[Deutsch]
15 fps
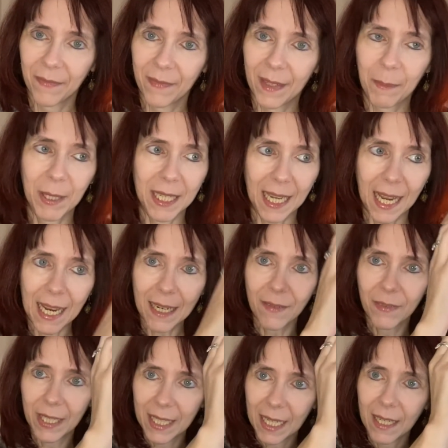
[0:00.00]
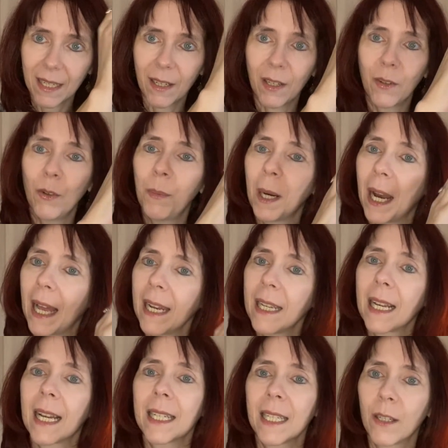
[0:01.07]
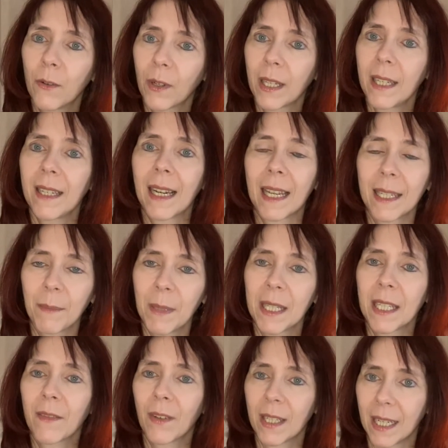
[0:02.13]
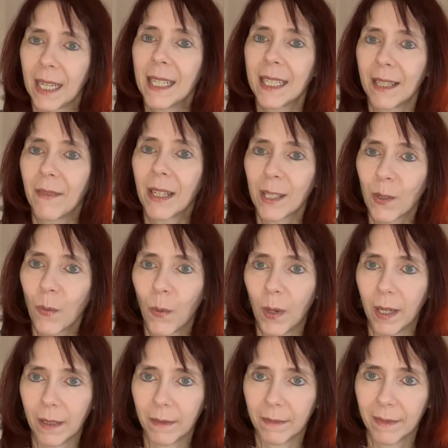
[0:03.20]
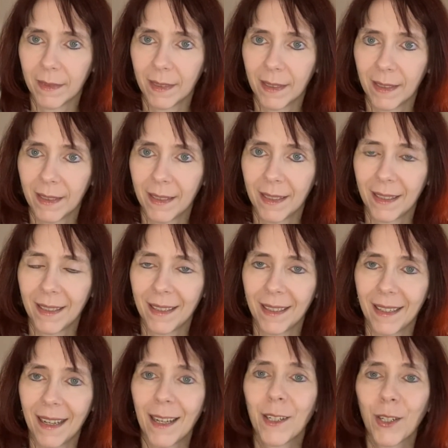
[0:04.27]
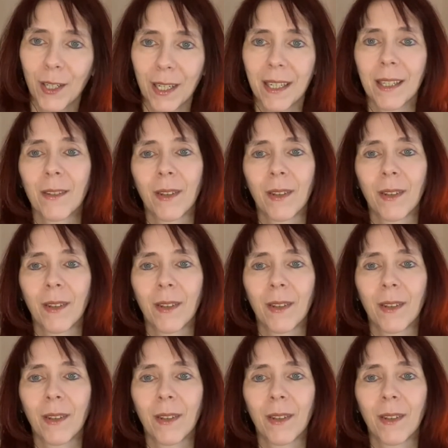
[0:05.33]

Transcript: Der Betrag wird dann über alle Kategorien gleichmäßig verteilt, jeweils höher anstatt dass du